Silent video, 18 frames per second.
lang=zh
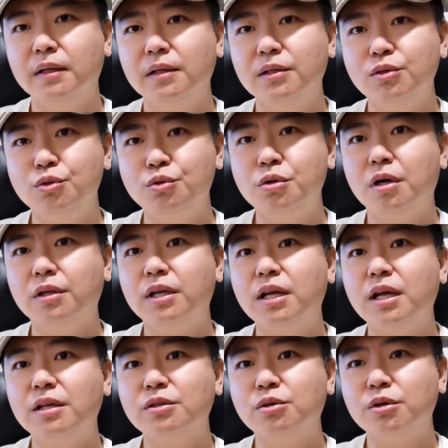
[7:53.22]
你去澳大
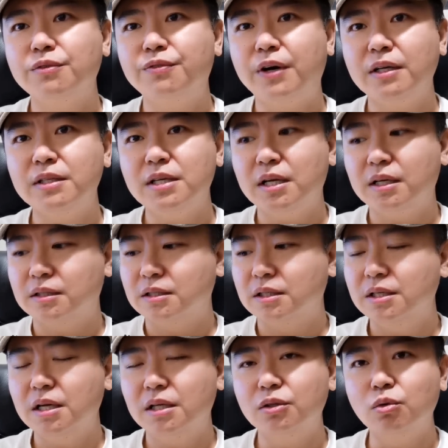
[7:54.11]
利亚你会发现，
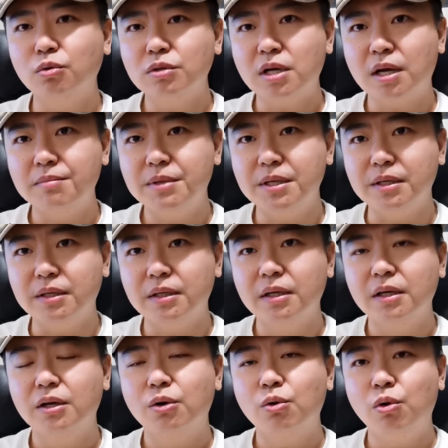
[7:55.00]
实际上农产品、
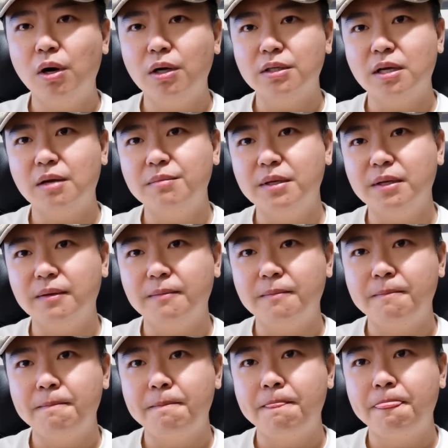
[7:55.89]
矿产品，
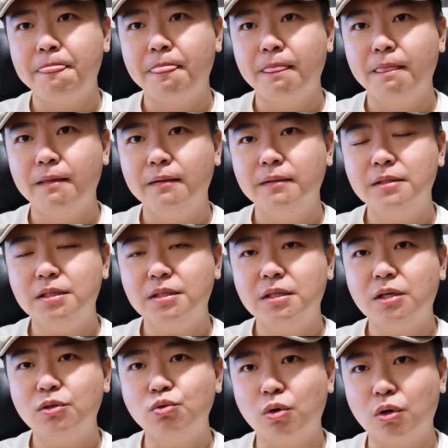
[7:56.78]
这是
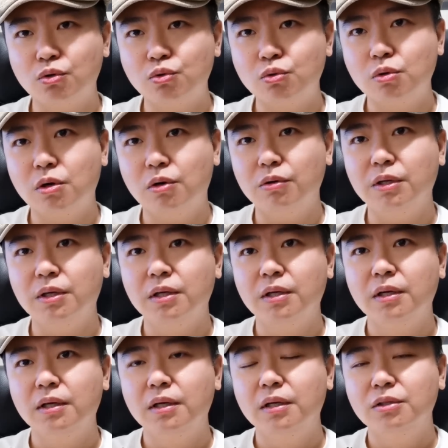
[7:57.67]
它主要出口的。
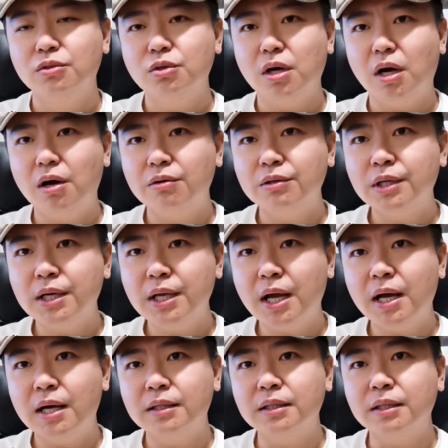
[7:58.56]
所以澳大利
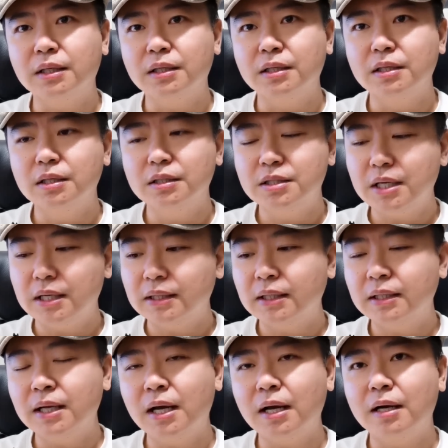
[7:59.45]
亚呢和加
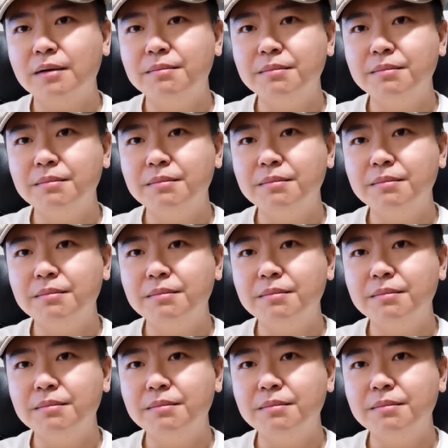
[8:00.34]
拿大和